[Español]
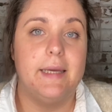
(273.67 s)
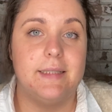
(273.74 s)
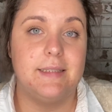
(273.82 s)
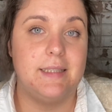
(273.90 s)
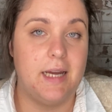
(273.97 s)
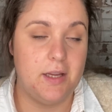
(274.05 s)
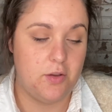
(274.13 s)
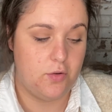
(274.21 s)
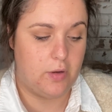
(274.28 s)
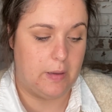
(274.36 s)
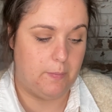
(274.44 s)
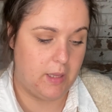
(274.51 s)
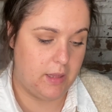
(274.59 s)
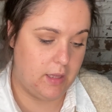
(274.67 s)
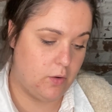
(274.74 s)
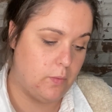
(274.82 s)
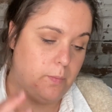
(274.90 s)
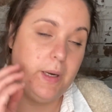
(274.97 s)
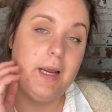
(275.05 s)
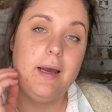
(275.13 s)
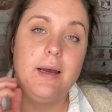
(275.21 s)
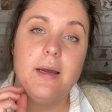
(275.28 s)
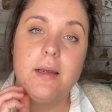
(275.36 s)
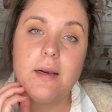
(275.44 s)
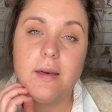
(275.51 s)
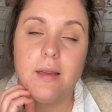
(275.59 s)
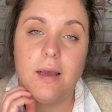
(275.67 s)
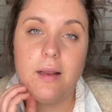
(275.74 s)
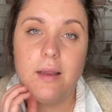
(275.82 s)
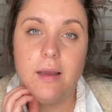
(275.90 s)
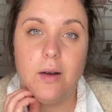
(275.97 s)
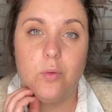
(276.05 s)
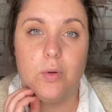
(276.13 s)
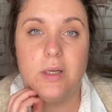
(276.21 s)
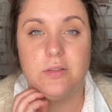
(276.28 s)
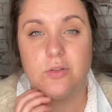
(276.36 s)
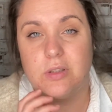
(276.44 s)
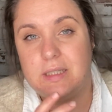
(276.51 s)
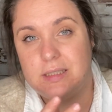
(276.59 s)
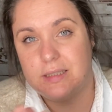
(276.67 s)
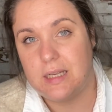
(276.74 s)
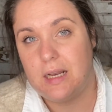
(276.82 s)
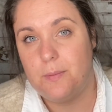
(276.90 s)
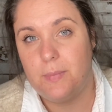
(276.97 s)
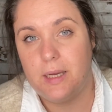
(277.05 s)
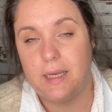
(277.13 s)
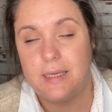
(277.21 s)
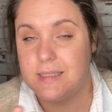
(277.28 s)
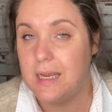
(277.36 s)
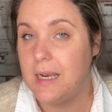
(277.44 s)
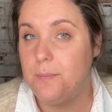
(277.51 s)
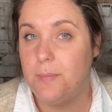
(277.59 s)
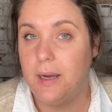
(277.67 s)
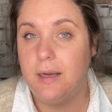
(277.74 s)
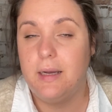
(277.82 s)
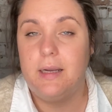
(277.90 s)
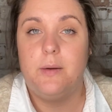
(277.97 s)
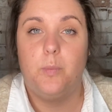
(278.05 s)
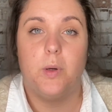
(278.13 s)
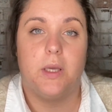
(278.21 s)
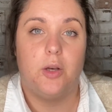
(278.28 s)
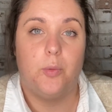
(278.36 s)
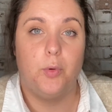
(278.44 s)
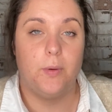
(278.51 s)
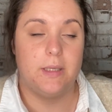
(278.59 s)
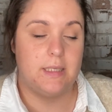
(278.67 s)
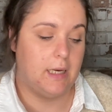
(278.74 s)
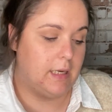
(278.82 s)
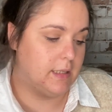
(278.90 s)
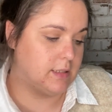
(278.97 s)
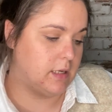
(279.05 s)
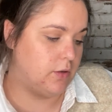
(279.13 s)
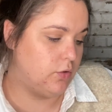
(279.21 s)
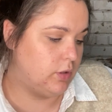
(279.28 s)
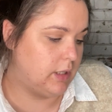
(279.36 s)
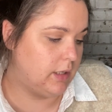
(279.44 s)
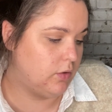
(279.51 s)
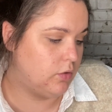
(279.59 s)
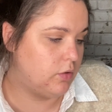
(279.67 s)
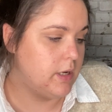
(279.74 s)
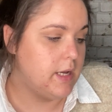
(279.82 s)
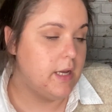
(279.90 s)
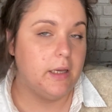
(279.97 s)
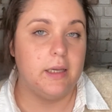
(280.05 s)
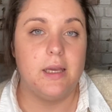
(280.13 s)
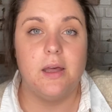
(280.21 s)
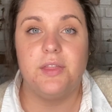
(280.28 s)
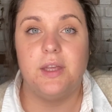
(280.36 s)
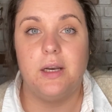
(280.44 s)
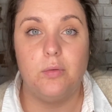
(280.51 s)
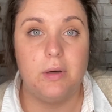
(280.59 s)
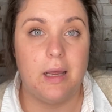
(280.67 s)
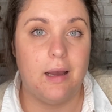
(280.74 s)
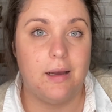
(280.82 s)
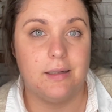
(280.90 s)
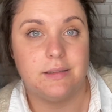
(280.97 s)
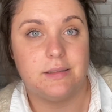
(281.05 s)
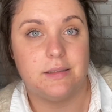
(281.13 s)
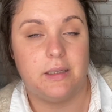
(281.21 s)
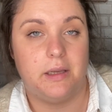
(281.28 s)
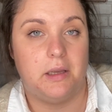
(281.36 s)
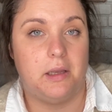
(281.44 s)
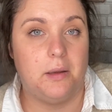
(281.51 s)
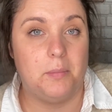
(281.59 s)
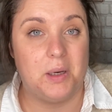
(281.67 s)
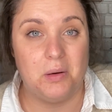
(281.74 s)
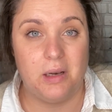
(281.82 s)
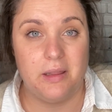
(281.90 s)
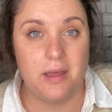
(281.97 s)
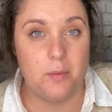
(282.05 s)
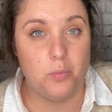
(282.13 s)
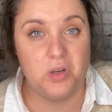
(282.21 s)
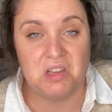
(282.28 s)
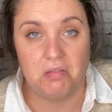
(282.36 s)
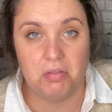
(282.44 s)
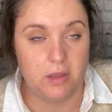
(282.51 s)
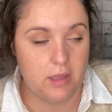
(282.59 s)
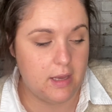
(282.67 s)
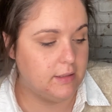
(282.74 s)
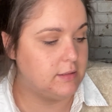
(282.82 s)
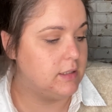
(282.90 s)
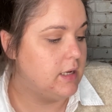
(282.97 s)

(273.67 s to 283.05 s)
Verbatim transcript: Este año, en vez de comprar eh, algunas cosas que salen, más caras, pues quiero aprovechar las que yo tengo y hacer unas eh, manualidades muy sencillas,